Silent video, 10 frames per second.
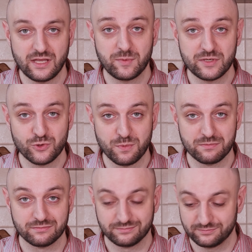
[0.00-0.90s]
Итак,
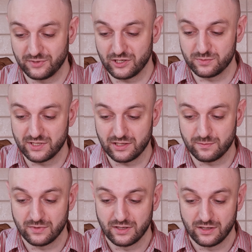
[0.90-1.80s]
приступим. Первым
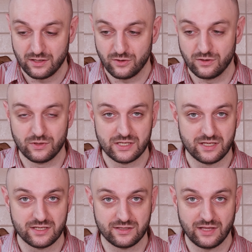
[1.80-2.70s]
делом у
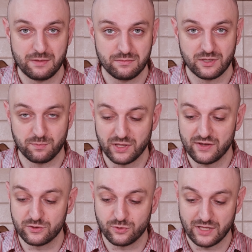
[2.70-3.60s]
нас есть лайм, мы
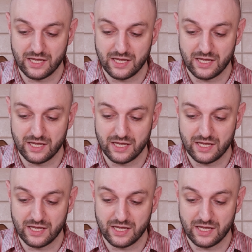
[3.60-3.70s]
половинку